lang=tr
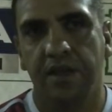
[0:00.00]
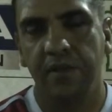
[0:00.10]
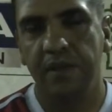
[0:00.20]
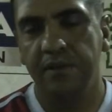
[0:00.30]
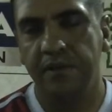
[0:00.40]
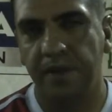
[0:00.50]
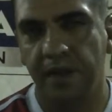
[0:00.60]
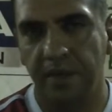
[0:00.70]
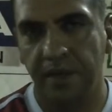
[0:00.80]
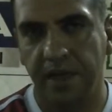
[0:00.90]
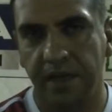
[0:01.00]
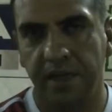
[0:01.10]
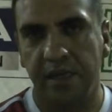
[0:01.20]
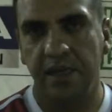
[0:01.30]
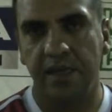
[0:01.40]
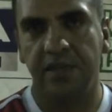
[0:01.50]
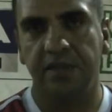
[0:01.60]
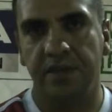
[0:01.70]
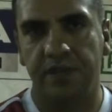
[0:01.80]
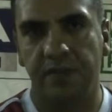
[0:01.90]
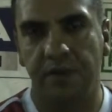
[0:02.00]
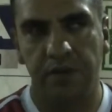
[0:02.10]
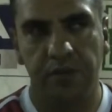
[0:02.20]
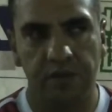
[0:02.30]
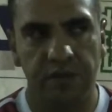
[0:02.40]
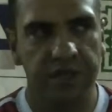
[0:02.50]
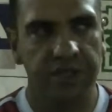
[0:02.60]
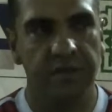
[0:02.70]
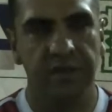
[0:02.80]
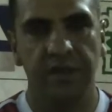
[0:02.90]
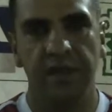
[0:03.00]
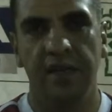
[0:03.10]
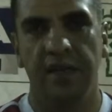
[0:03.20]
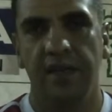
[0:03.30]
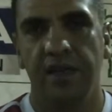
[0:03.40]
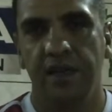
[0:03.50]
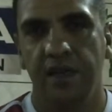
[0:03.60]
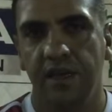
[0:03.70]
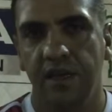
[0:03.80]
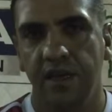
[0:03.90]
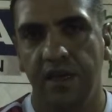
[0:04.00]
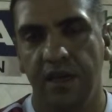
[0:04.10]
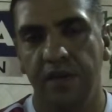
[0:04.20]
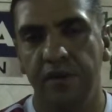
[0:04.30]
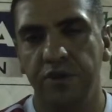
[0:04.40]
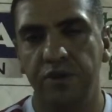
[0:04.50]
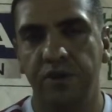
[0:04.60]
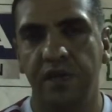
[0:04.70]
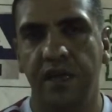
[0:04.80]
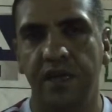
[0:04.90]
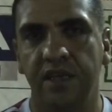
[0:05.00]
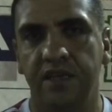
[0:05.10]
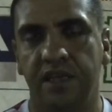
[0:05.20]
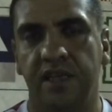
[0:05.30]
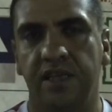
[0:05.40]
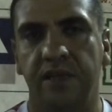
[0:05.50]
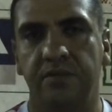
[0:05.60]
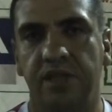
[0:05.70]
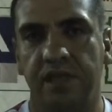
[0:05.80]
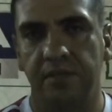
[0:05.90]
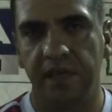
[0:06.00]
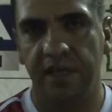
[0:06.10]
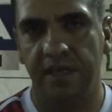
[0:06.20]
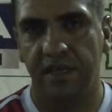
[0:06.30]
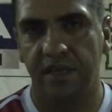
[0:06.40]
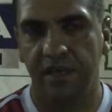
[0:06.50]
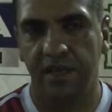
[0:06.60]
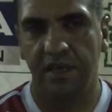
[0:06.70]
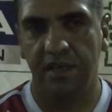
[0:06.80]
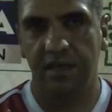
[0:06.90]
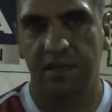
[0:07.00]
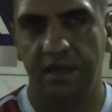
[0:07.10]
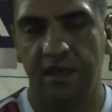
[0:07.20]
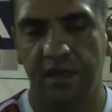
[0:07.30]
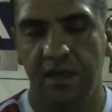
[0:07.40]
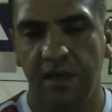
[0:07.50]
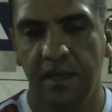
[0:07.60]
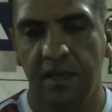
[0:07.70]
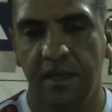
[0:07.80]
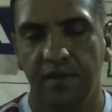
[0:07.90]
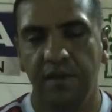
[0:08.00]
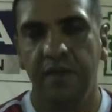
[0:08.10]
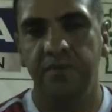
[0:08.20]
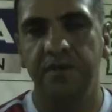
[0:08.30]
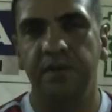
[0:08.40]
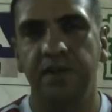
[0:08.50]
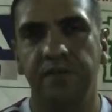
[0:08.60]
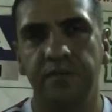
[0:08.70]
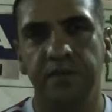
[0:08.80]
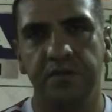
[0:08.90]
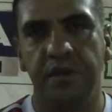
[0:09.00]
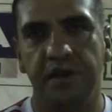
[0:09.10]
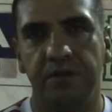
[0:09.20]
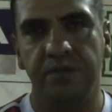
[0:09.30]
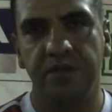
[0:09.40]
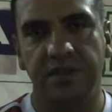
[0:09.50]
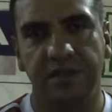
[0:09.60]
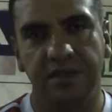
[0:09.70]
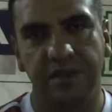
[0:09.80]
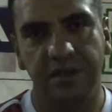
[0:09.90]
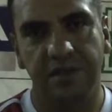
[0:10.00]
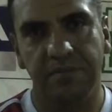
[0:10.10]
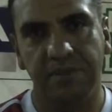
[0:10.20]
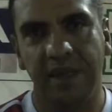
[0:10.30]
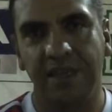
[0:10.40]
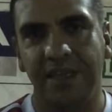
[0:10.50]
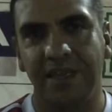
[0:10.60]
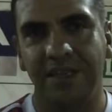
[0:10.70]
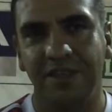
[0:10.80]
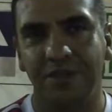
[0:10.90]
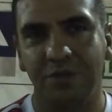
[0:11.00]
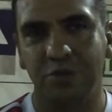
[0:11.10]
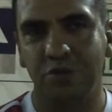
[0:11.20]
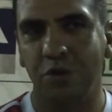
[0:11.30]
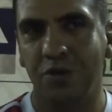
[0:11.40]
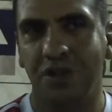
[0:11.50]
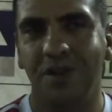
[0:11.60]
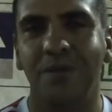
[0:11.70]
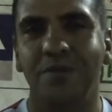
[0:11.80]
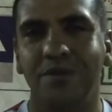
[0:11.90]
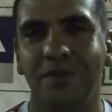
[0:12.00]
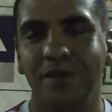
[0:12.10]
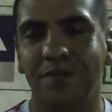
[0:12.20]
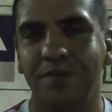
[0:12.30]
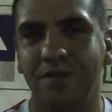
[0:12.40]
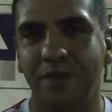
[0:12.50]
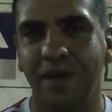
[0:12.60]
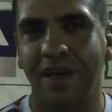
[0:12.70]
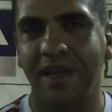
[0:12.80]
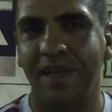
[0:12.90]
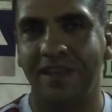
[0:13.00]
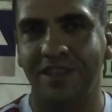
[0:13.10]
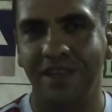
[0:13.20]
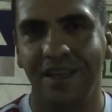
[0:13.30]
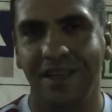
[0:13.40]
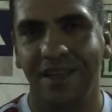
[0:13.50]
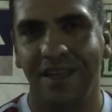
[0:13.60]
Tabii ilk maçı berabere kaldılar. ikinci maçta mağlup oldular, çıkamadılar. Ee, amaç Türkiye'yi en iyi şekilde temsil etmek. Ee, Siz de bu hedefler bu hedefler olacak Biz, sizin sizde de. E, belki iş uçuk olacak ama bizim hedefimiz bayağı ilerisi.